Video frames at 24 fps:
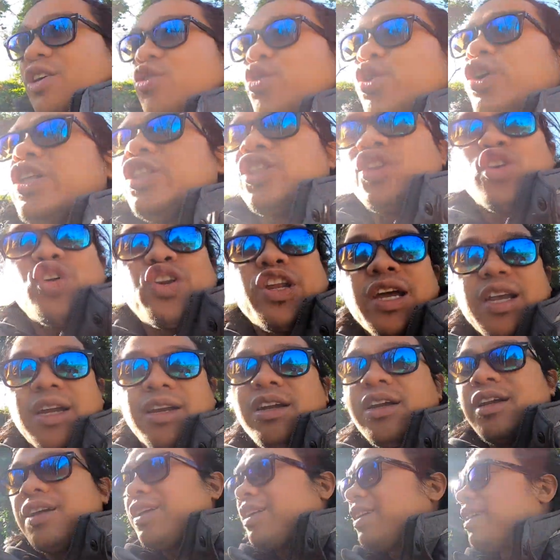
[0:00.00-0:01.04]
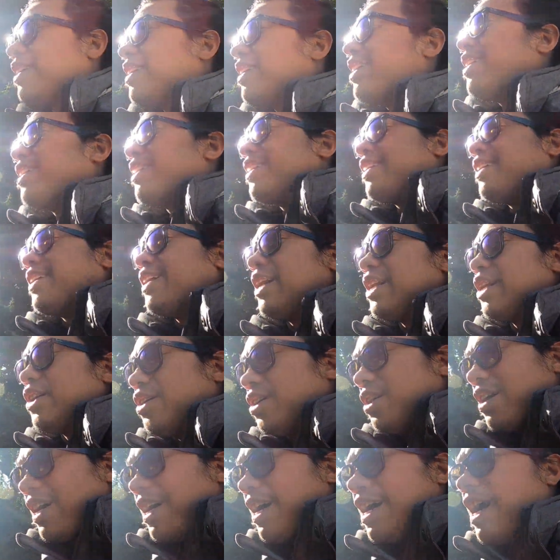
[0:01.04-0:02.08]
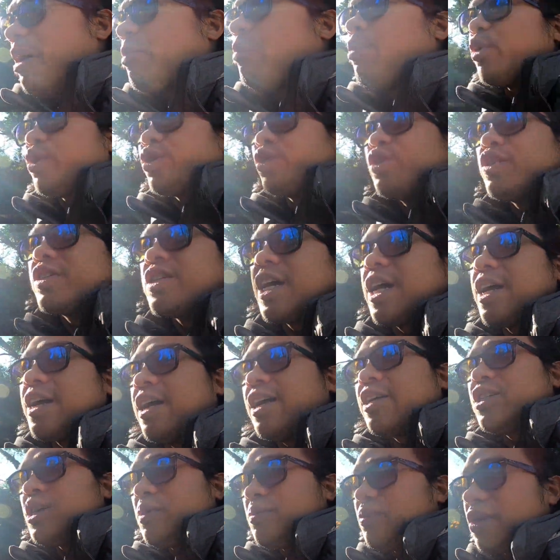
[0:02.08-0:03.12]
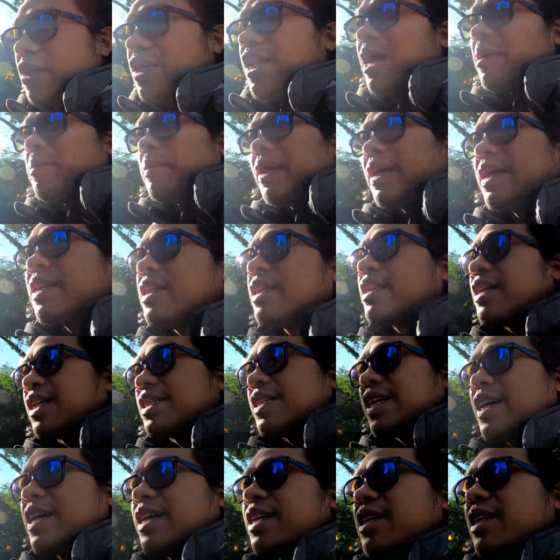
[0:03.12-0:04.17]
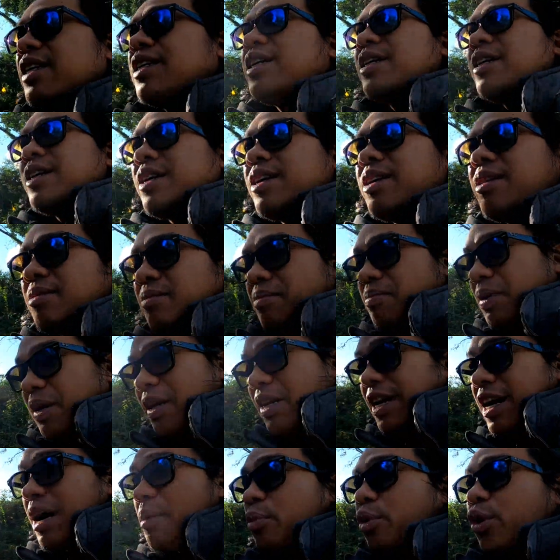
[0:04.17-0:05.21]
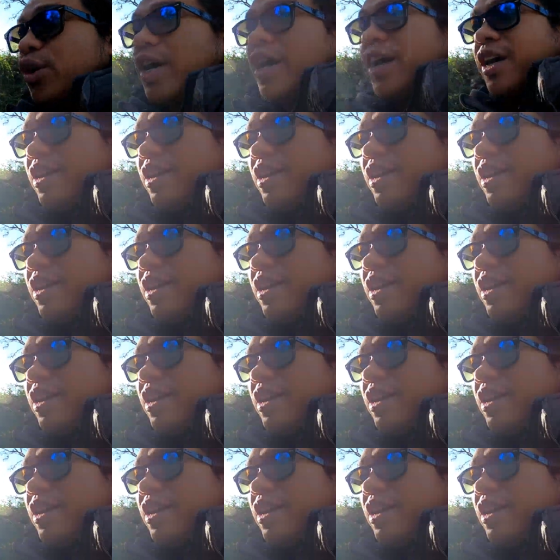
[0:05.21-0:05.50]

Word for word: akong intro ng ano uh, apoy dun sa chimney namin kasi pag nag-apoy ka